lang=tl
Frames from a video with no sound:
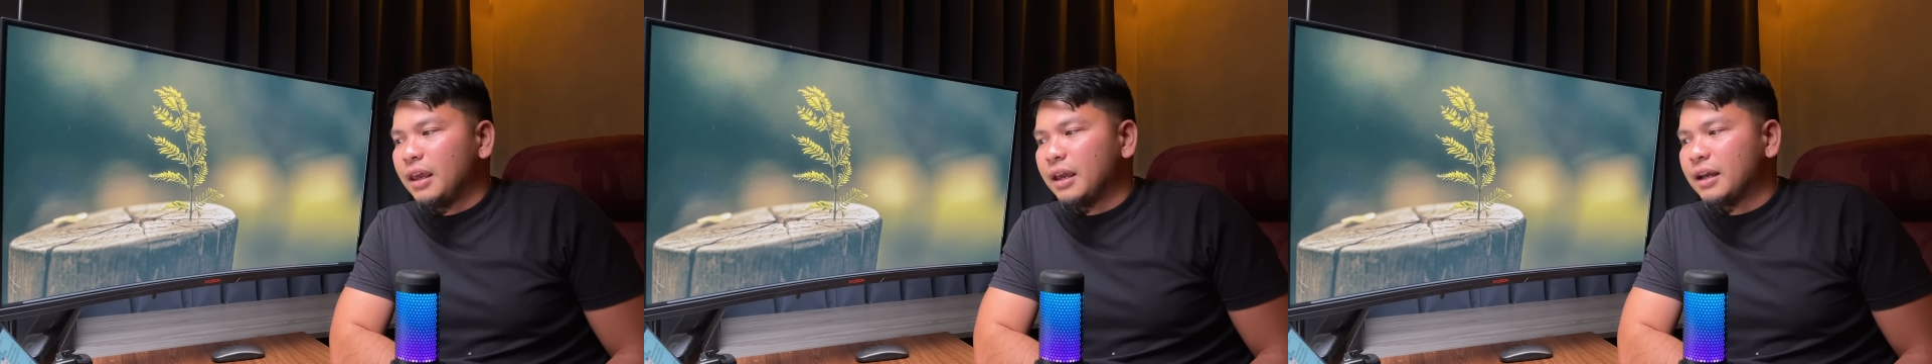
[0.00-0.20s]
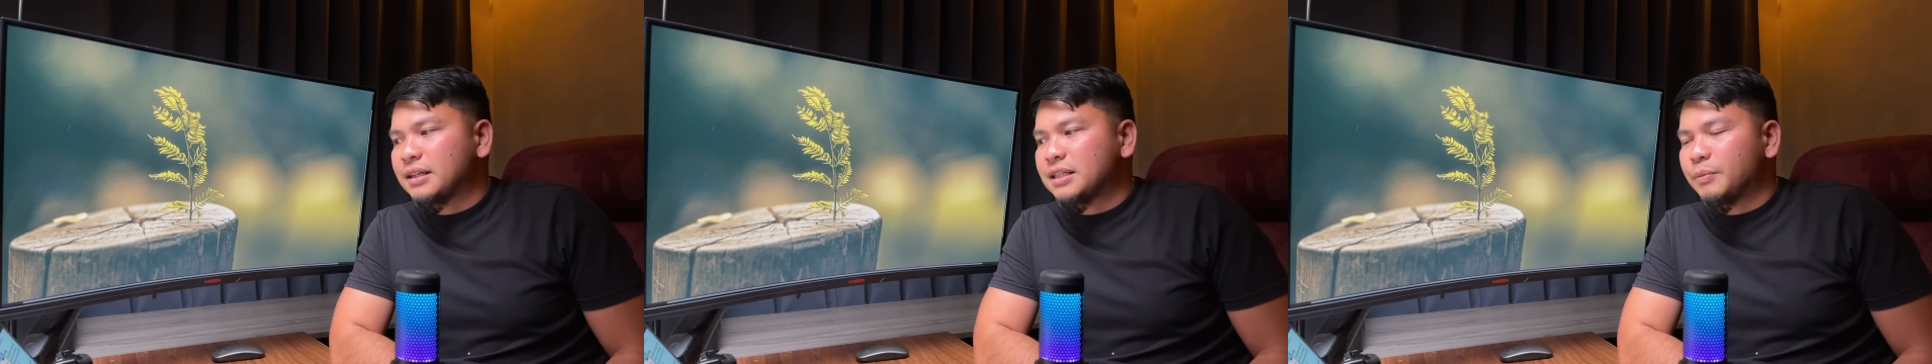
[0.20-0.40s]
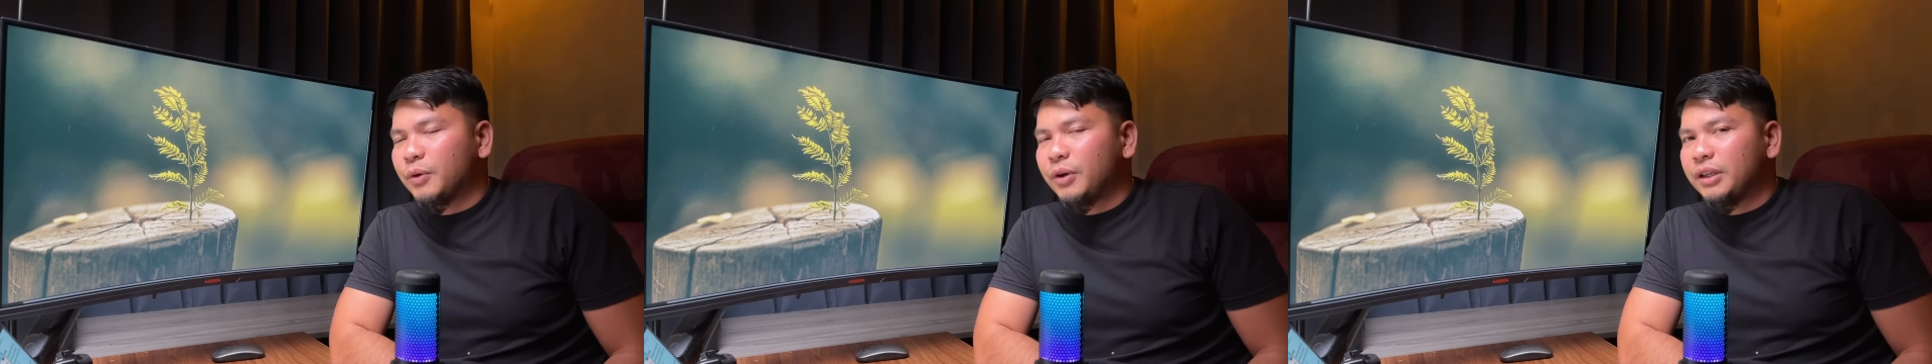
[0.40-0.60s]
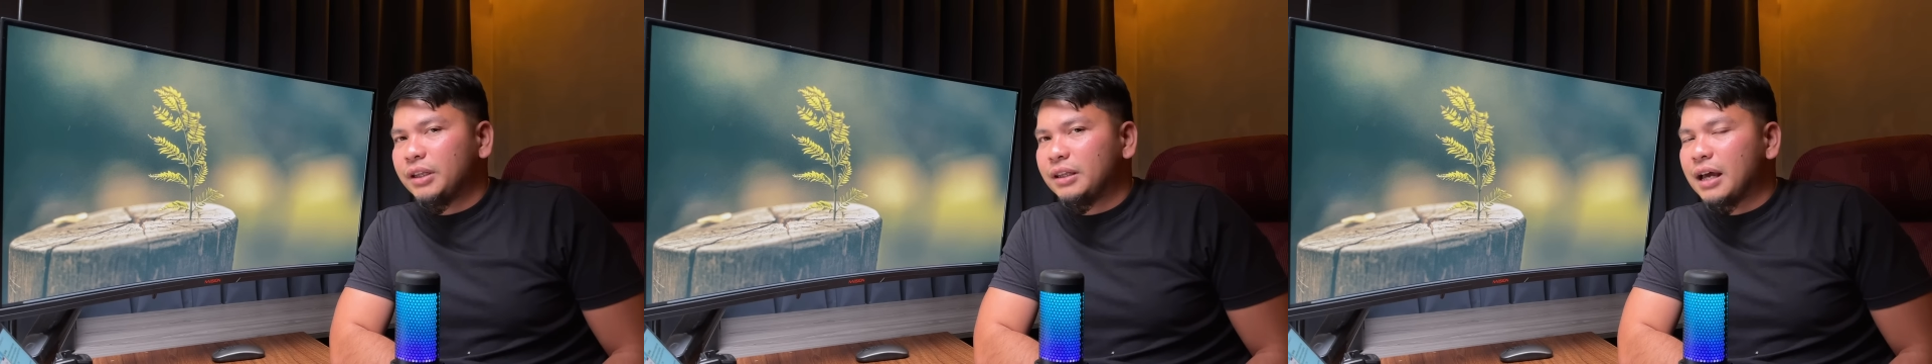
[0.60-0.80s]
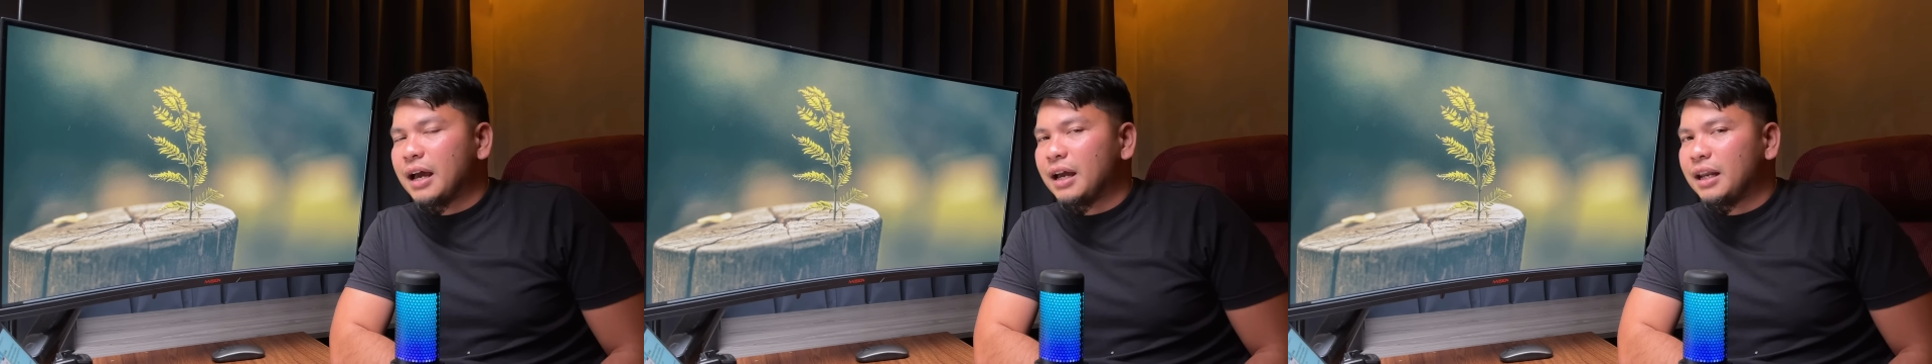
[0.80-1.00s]
Eh kasi po
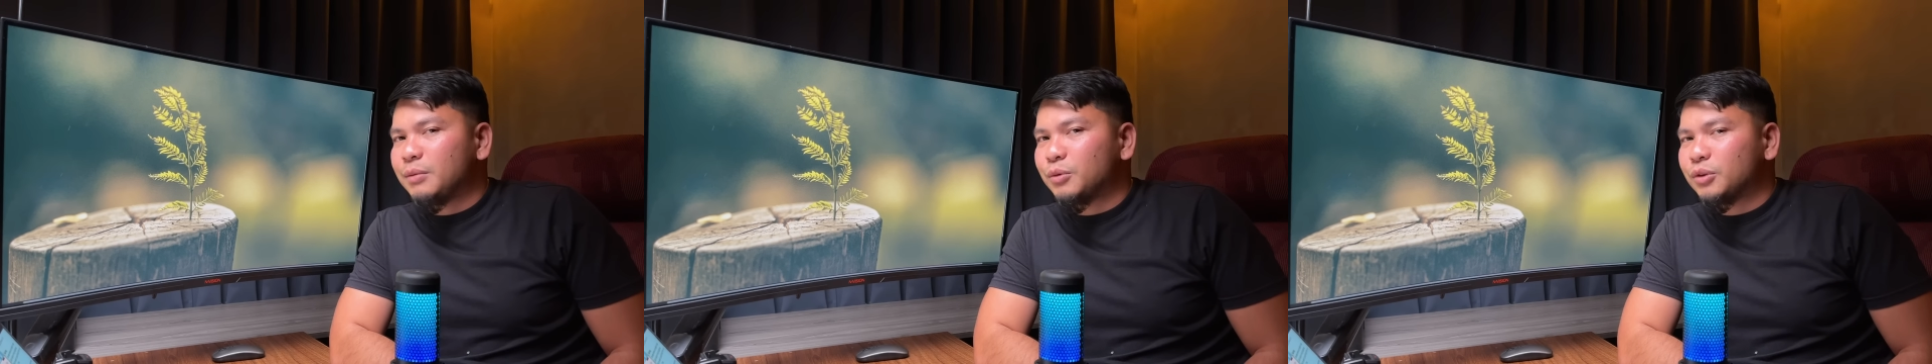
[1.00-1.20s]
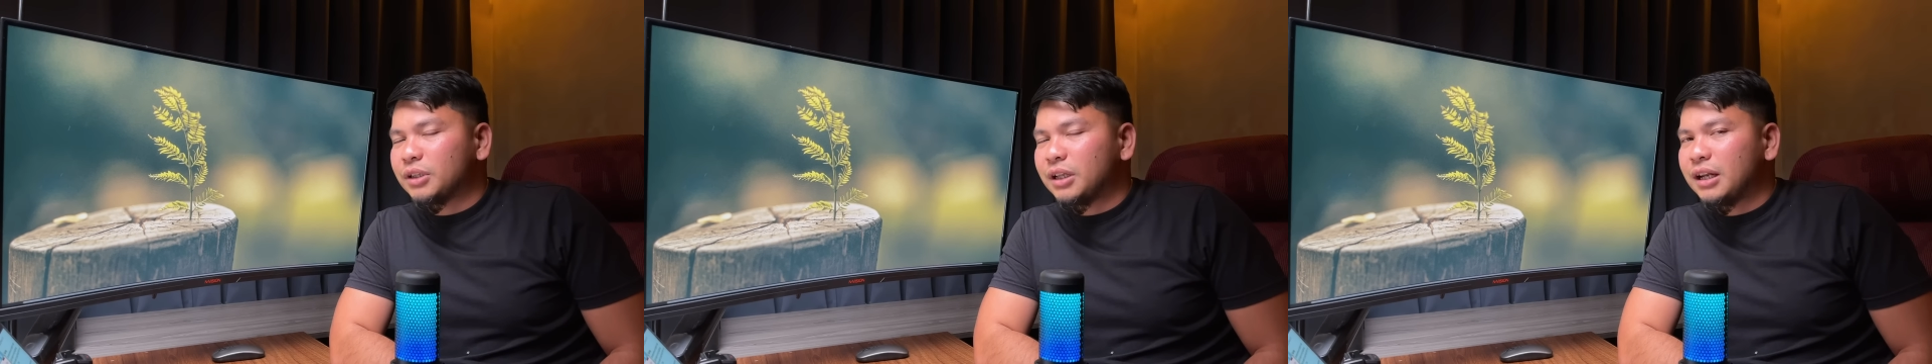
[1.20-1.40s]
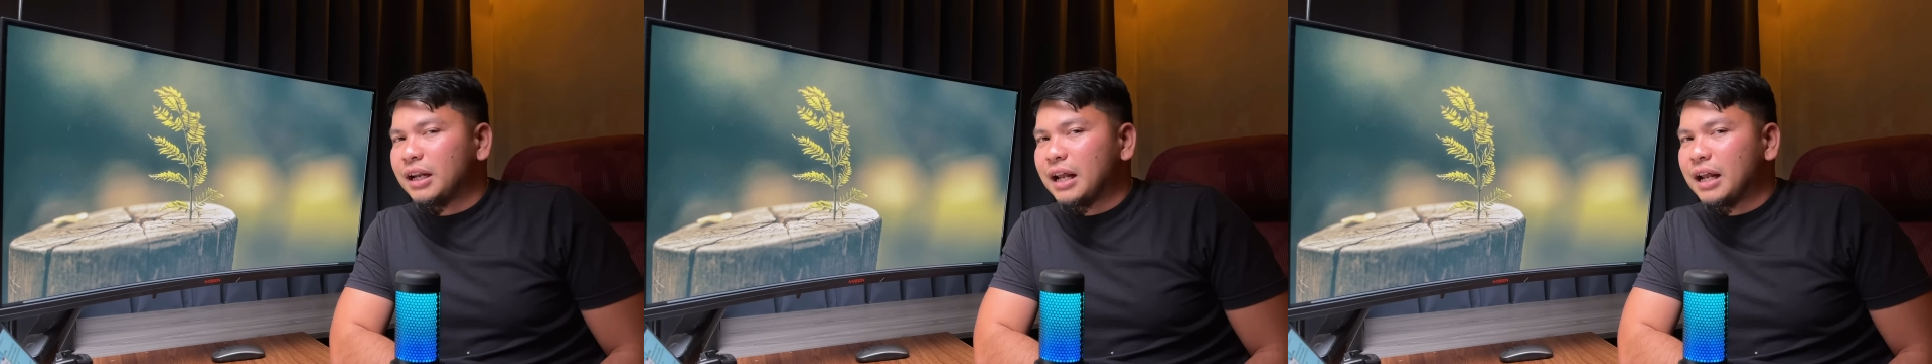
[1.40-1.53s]
nakakalimutan